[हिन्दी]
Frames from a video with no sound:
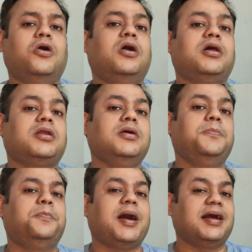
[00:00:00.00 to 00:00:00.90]
और
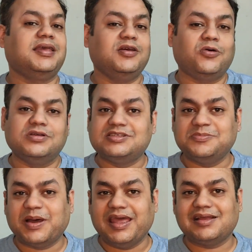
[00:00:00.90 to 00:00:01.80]
बाकी कौन सी
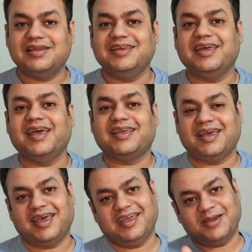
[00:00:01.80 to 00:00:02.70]
बाइक ली है
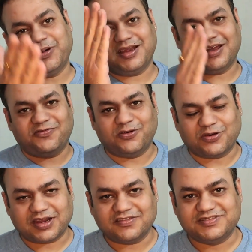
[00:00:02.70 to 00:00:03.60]
क्या है एक बार आप
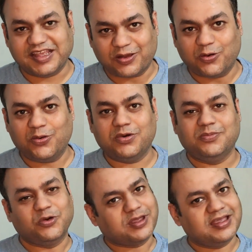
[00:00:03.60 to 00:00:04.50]
फोटोग्राफ्स देखो
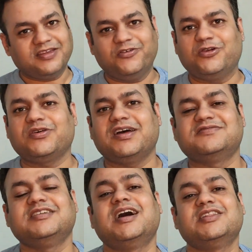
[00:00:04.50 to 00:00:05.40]
बुकिंग की
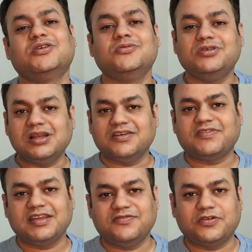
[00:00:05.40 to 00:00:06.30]
फोटोग्राफ्स दिखाता हूँ
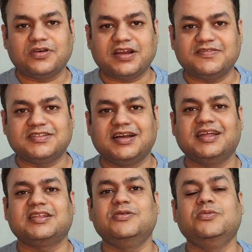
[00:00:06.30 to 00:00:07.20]
डिलीवरी की फोटोग्राफ्स
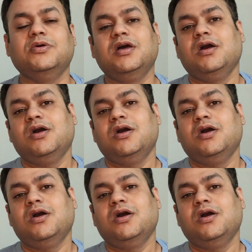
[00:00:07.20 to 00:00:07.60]
दिखाता हूँ